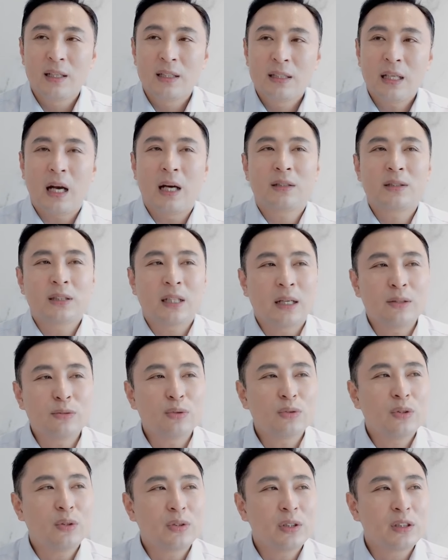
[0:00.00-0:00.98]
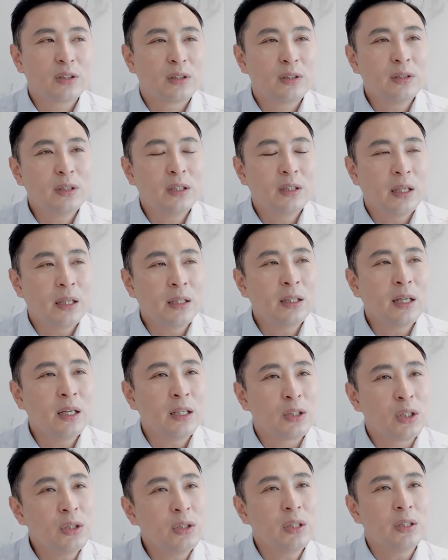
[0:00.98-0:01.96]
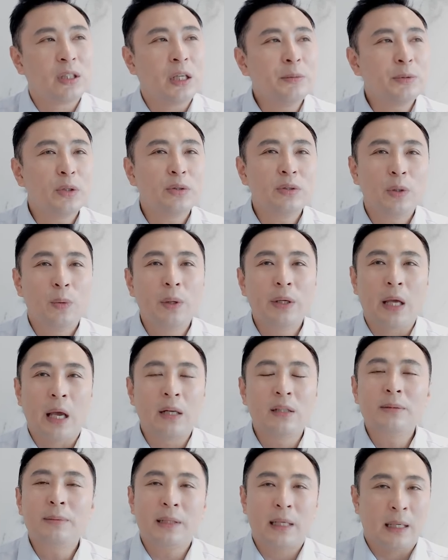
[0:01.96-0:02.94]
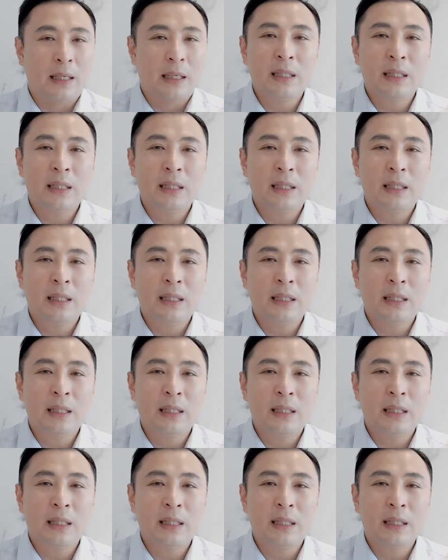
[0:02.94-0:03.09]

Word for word: 야, 그 장두석 씨 그때 옛날에 진짜 재밌었는데 왜 개그맨 안